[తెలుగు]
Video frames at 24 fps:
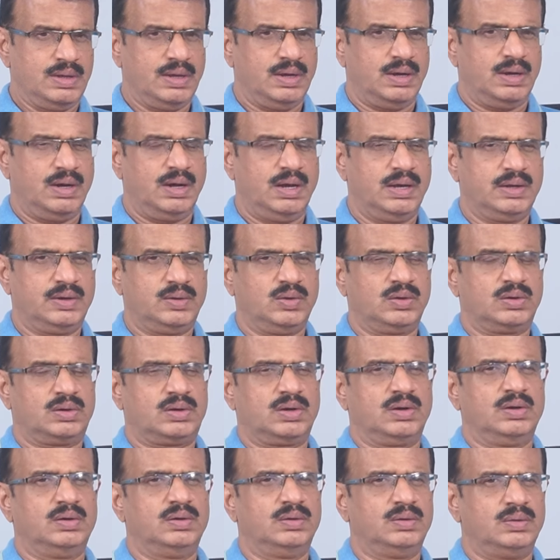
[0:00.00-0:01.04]
యా
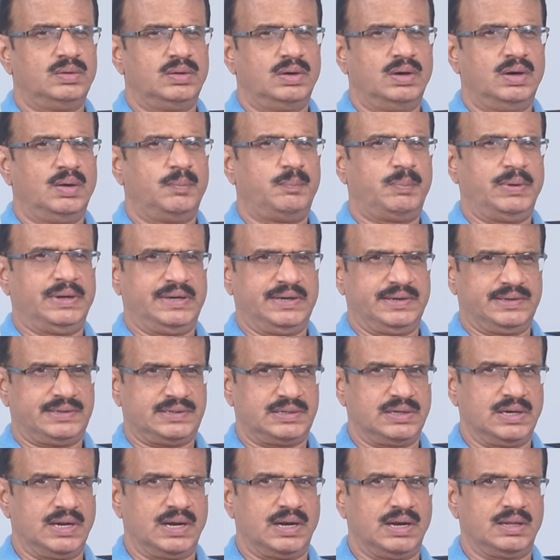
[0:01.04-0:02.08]
హైకోర్టులో
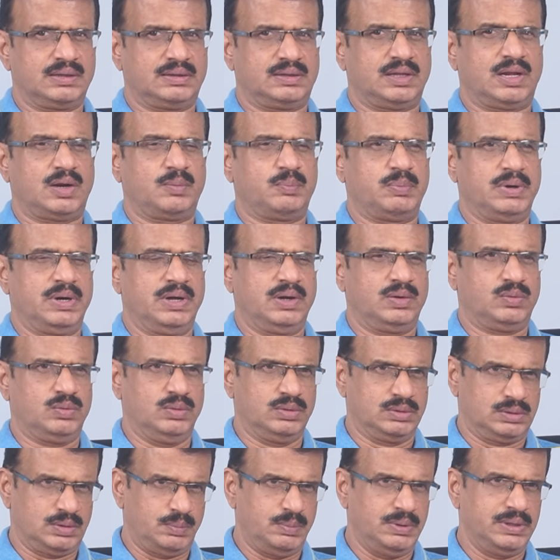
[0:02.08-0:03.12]
పిటిషనర్ల తరఫున
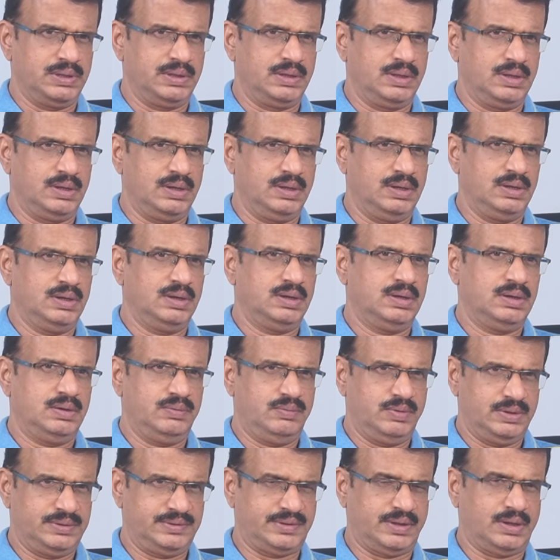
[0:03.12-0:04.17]
కొంతమంది
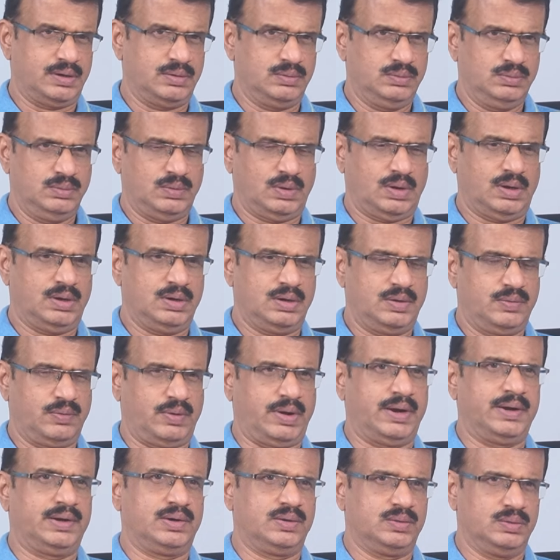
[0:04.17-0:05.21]
వేశారు ఒక
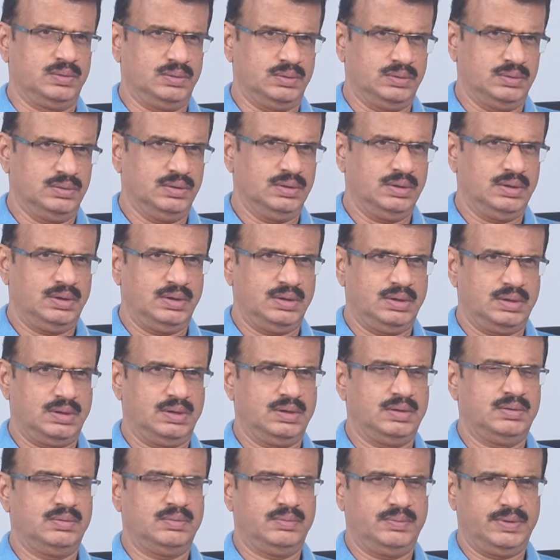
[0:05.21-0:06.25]
అడ్వకేట్
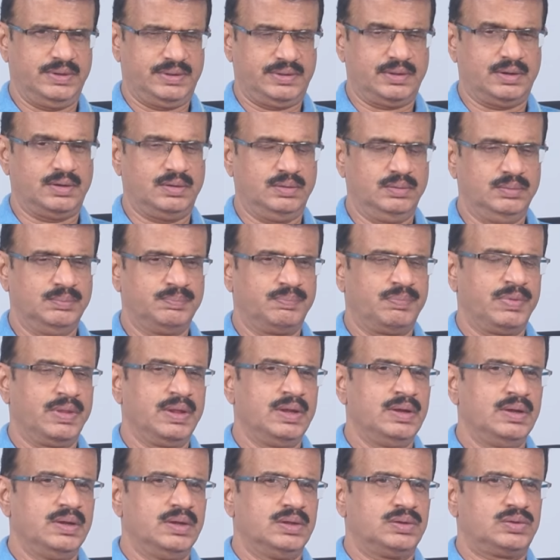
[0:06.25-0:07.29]
వేశాడు
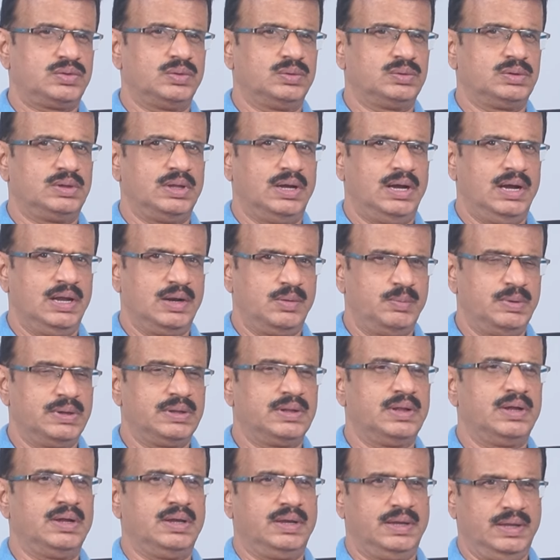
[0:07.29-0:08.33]
సో దాని
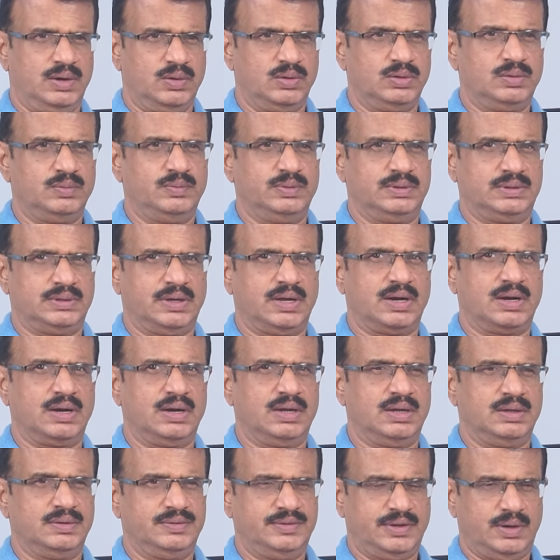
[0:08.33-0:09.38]
మీద ఈరోజు
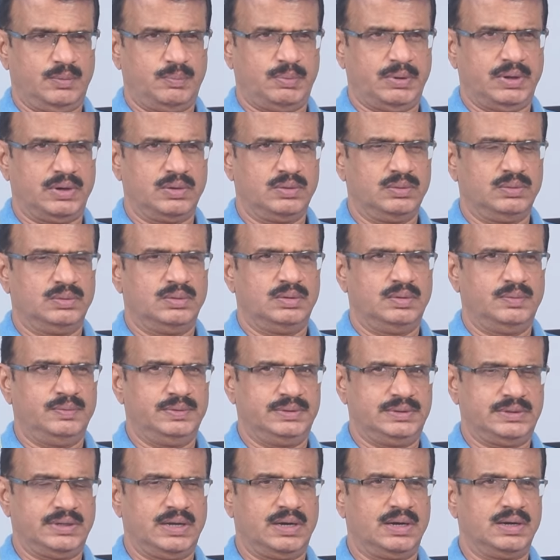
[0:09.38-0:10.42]
విచారణ జరిపారు
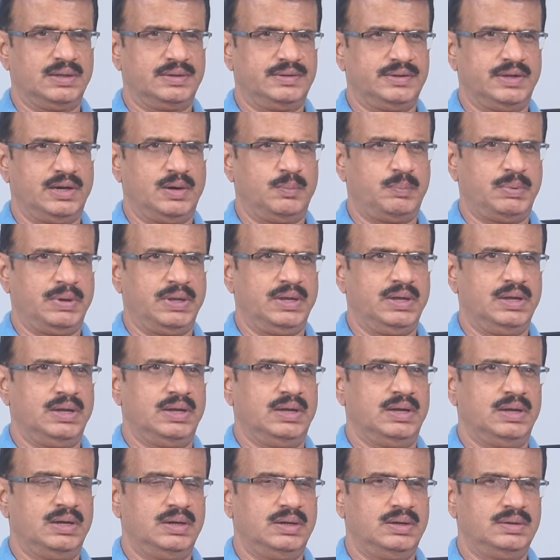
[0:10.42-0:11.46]
విచారణ జరిపి
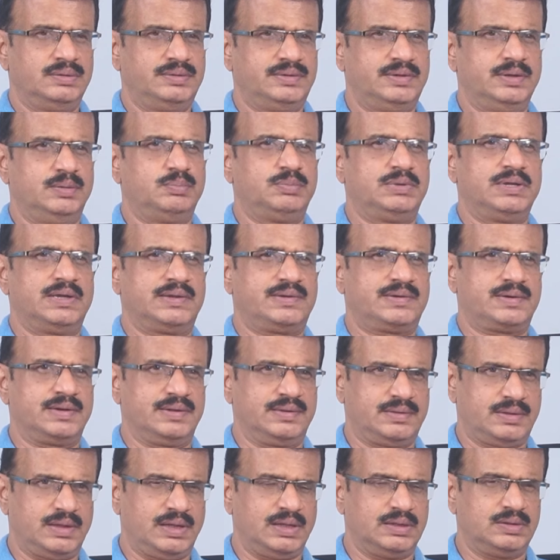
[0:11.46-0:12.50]
చీఫ్
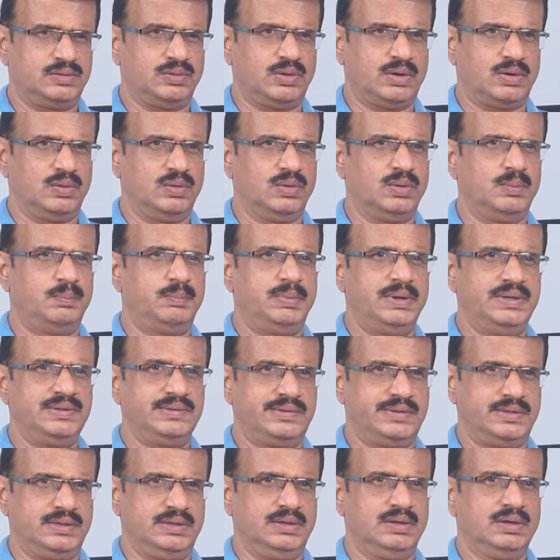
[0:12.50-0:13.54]
జస్టిస్ ఆధ్వర్యంలో
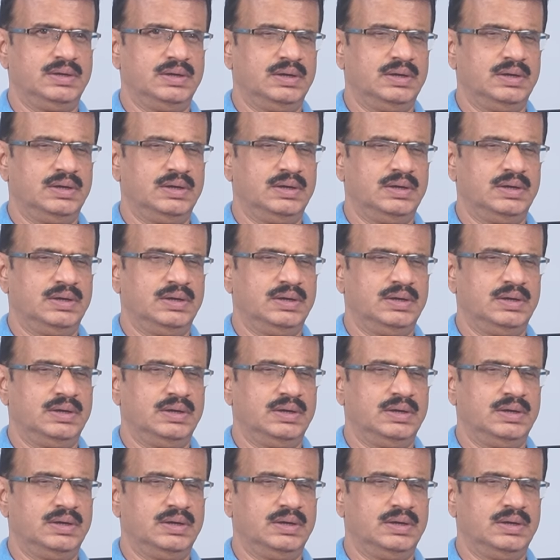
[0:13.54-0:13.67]
బెంచి